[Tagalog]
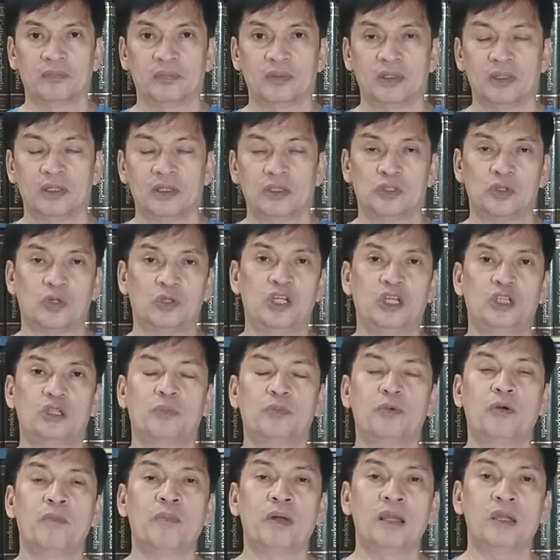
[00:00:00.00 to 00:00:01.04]
So dito
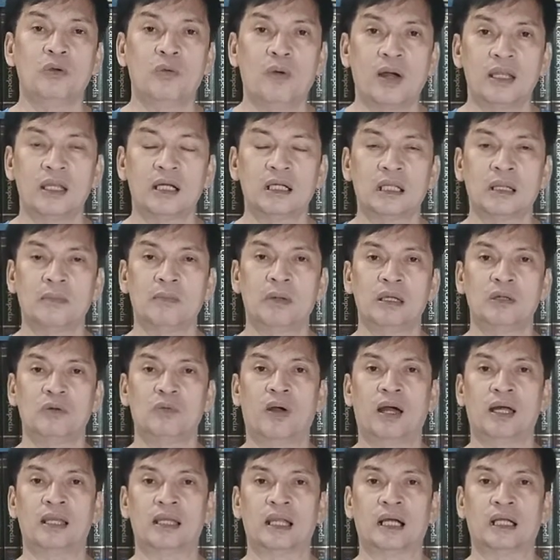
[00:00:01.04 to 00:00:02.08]
po maliwanag na
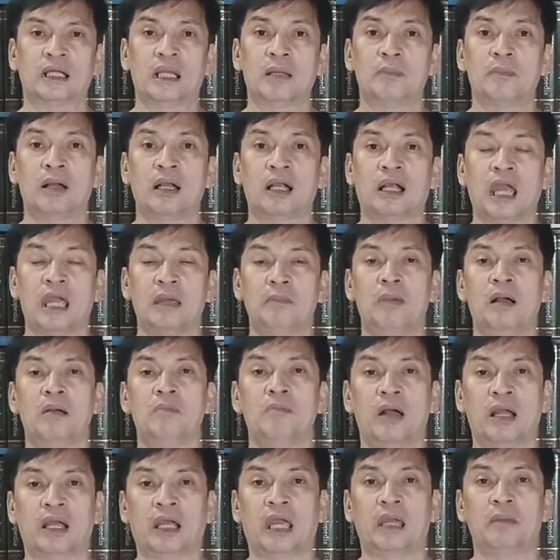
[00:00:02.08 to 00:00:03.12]
maliwanag na magkaibang
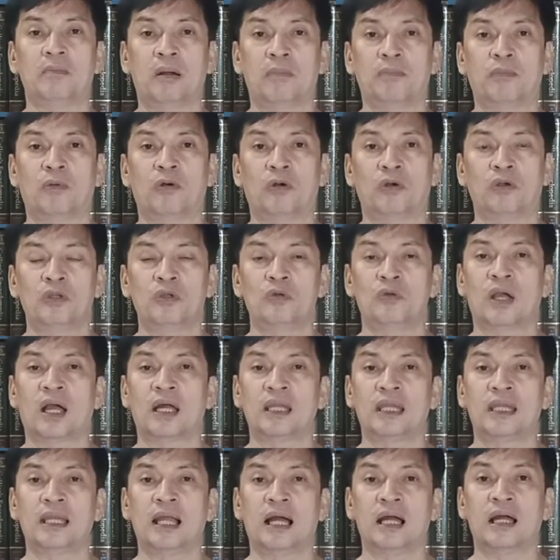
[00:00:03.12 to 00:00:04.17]
magkaiba po yung
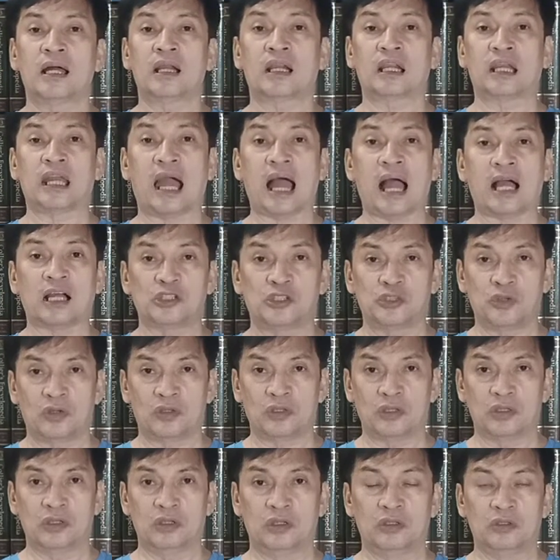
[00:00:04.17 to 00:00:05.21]
kanilang reaction
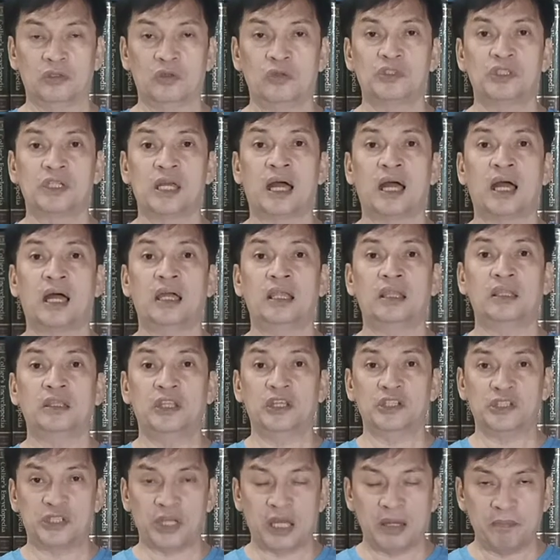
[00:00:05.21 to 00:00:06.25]
dun sa the
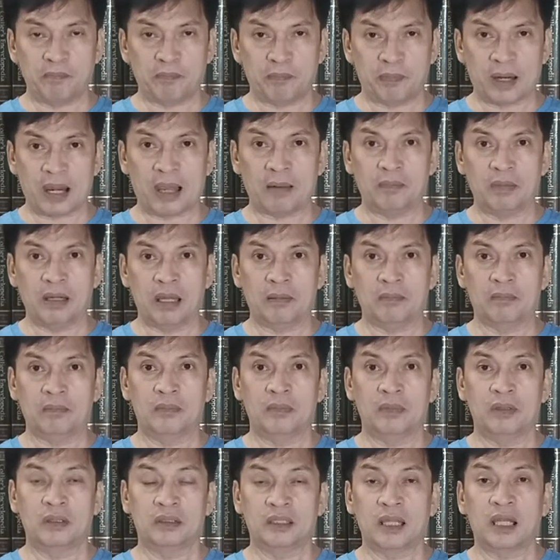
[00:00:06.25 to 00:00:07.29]
same problem
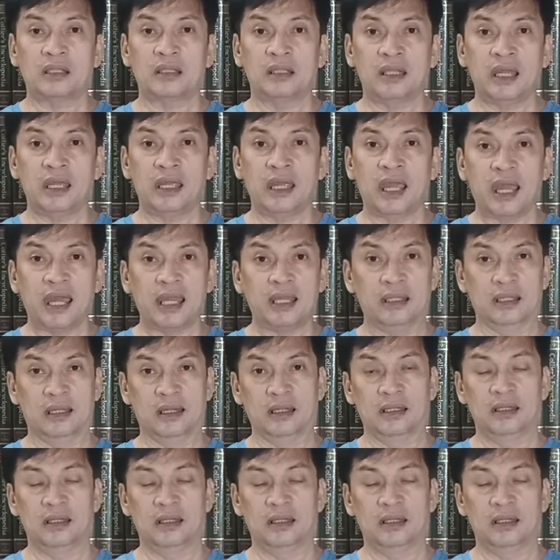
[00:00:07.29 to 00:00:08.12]
that they had.